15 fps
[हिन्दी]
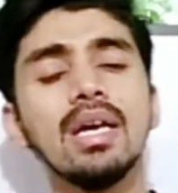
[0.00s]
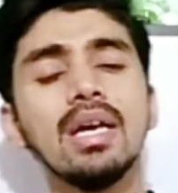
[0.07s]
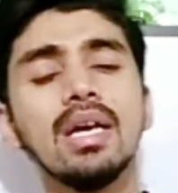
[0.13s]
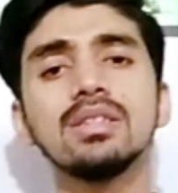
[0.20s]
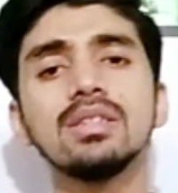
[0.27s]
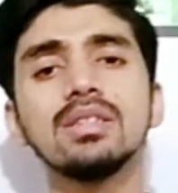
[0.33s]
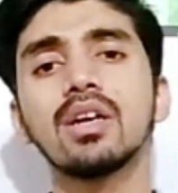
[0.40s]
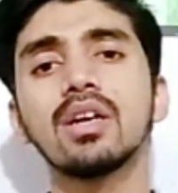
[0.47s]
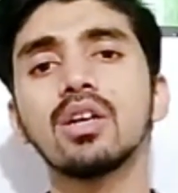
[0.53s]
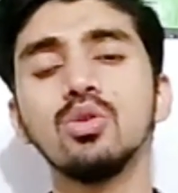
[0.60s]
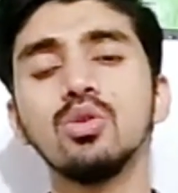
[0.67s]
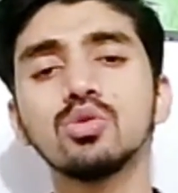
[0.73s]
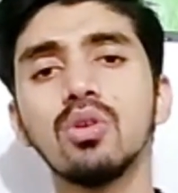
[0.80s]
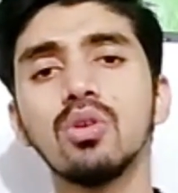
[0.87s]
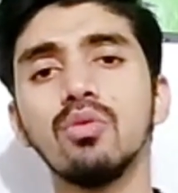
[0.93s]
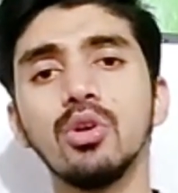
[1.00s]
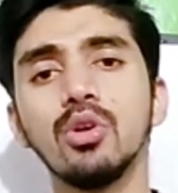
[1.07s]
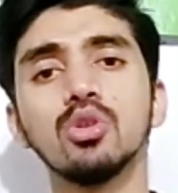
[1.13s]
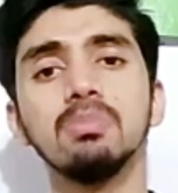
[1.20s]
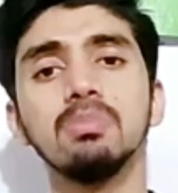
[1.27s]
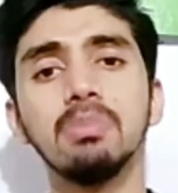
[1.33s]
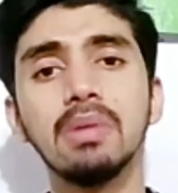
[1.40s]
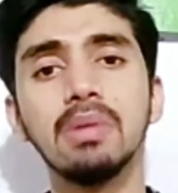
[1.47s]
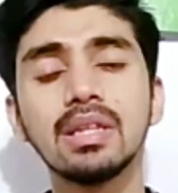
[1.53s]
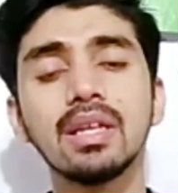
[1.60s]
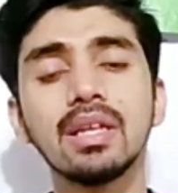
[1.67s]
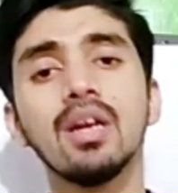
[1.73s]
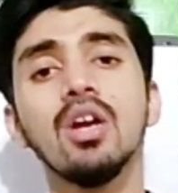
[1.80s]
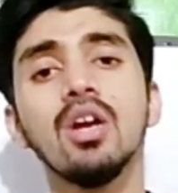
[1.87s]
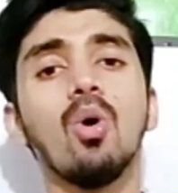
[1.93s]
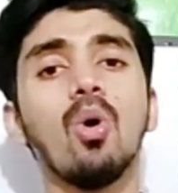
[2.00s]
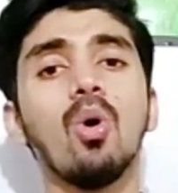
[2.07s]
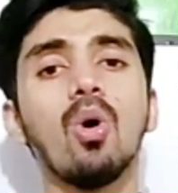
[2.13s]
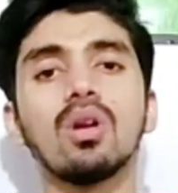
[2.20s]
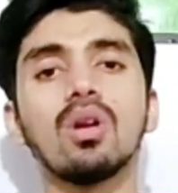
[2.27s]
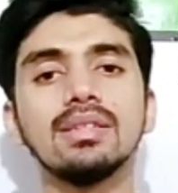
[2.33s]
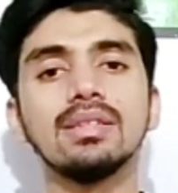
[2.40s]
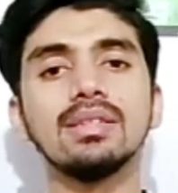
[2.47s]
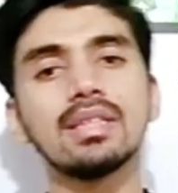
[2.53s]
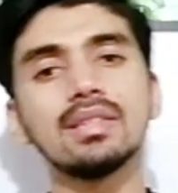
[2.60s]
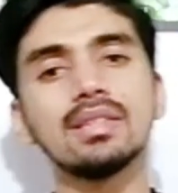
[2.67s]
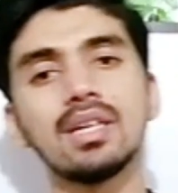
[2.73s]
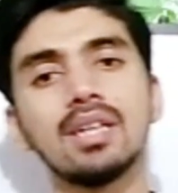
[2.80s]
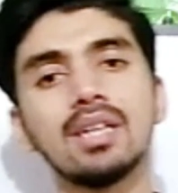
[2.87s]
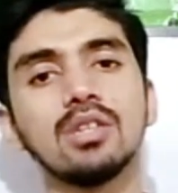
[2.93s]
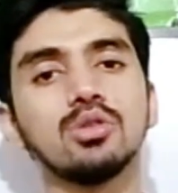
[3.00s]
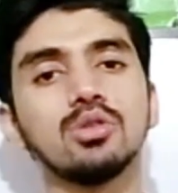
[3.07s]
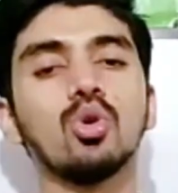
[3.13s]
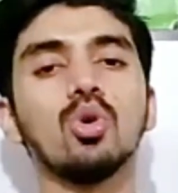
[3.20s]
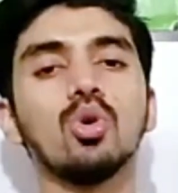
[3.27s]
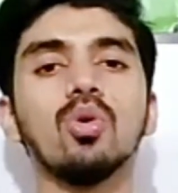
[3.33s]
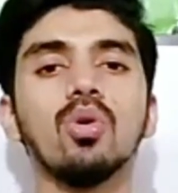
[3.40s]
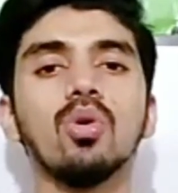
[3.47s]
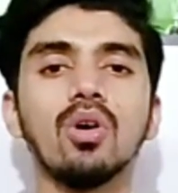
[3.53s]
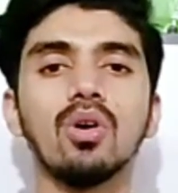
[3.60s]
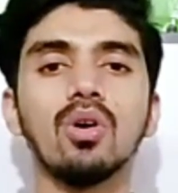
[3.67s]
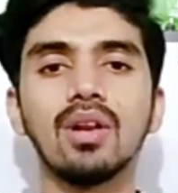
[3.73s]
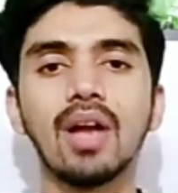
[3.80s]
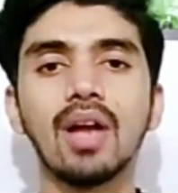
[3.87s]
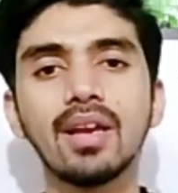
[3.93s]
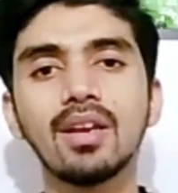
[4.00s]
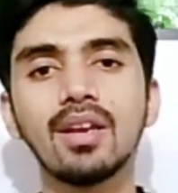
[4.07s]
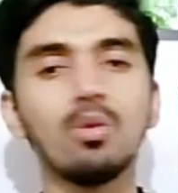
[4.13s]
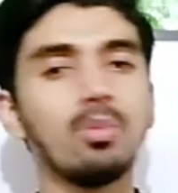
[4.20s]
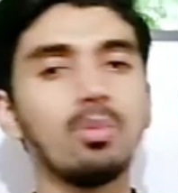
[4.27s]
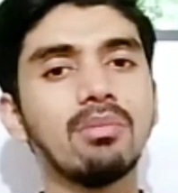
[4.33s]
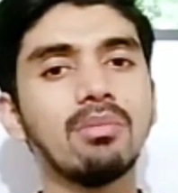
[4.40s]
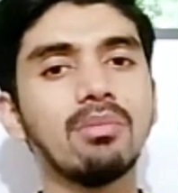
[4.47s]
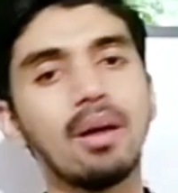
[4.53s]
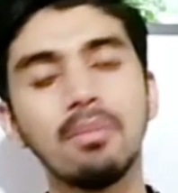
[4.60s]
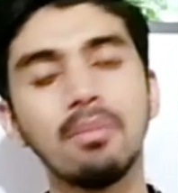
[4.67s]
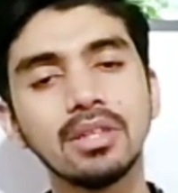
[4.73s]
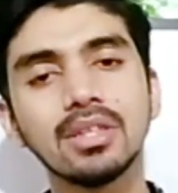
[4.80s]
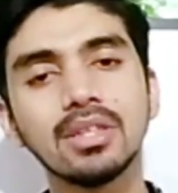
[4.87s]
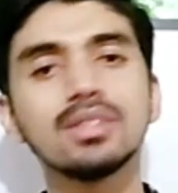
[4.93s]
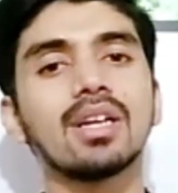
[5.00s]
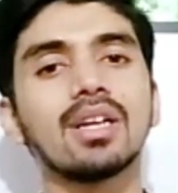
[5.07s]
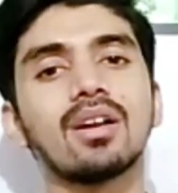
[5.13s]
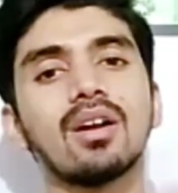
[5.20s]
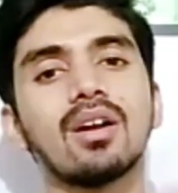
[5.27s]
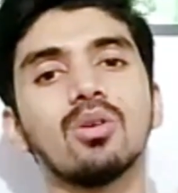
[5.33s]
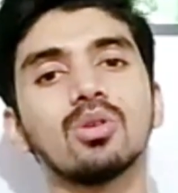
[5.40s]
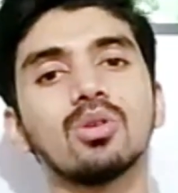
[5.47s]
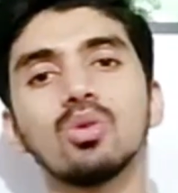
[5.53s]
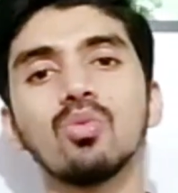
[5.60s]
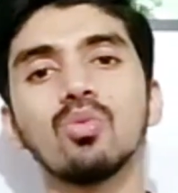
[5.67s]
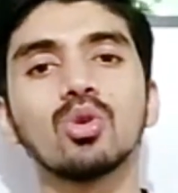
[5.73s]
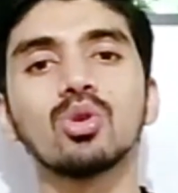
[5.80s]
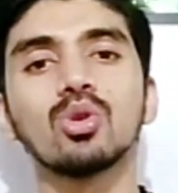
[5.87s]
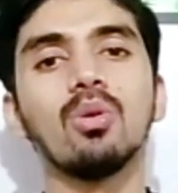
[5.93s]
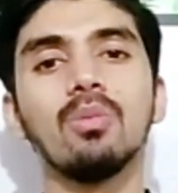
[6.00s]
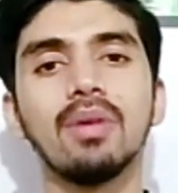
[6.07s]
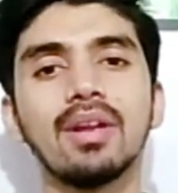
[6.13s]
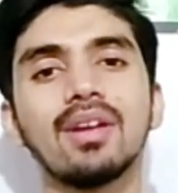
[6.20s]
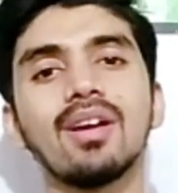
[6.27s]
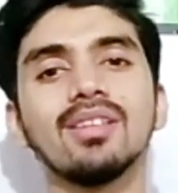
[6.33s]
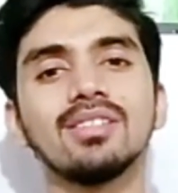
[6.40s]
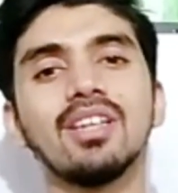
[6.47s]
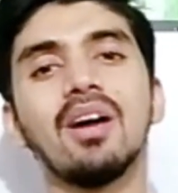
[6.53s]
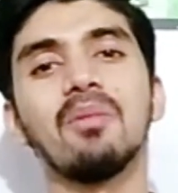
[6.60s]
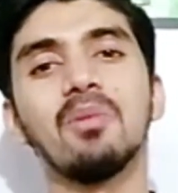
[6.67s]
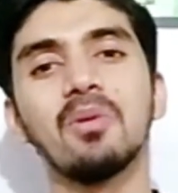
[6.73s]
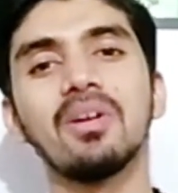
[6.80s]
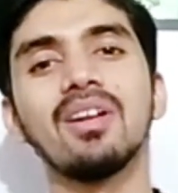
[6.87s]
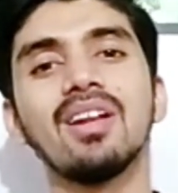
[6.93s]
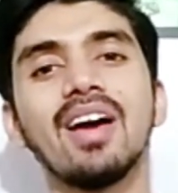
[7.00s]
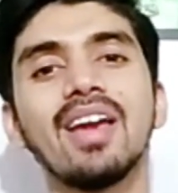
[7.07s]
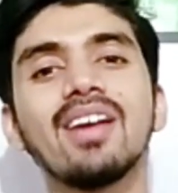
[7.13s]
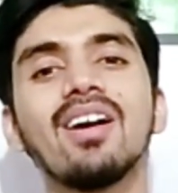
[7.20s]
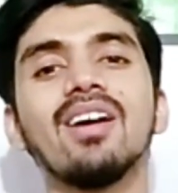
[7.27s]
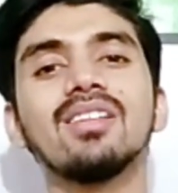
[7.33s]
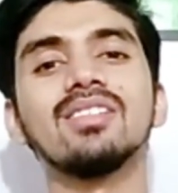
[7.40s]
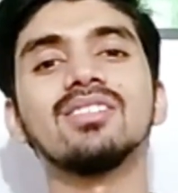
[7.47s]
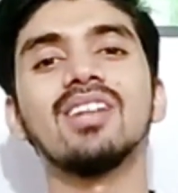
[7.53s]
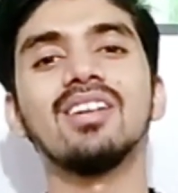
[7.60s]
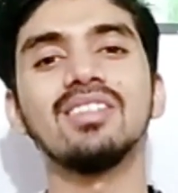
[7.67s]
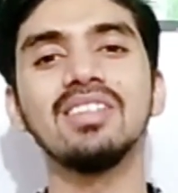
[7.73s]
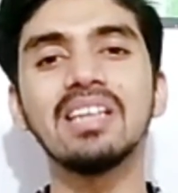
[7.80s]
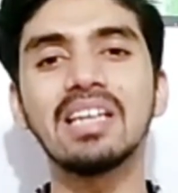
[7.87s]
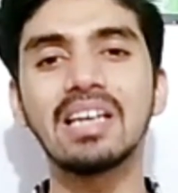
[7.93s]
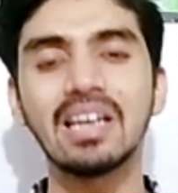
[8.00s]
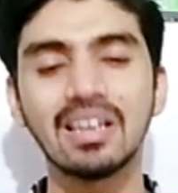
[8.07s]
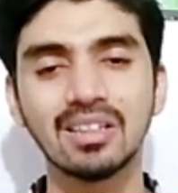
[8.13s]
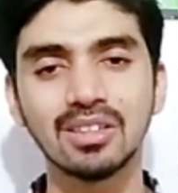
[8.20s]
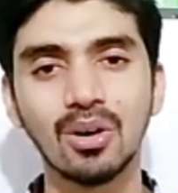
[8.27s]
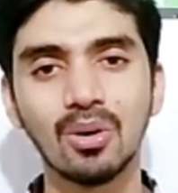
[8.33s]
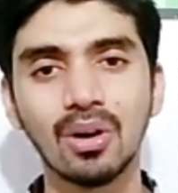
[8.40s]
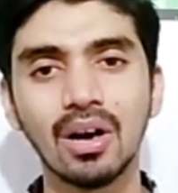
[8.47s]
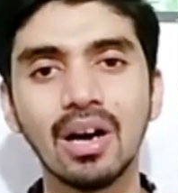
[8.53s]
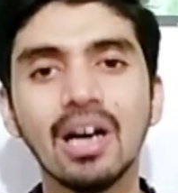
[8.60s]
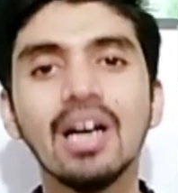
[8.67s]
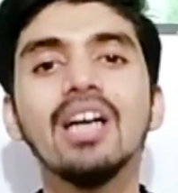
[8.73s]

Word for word: इसी तरह की यूज़फुल वीडियोस मिलती रहें और इसके साथ साथ जो लाइक की उम्मीद मैं हमेशा से कर रहा होता हूँ तो वो तो मेरे ख्याल से आप लोगों ने लाइक आते साथ ही कर दिया होगा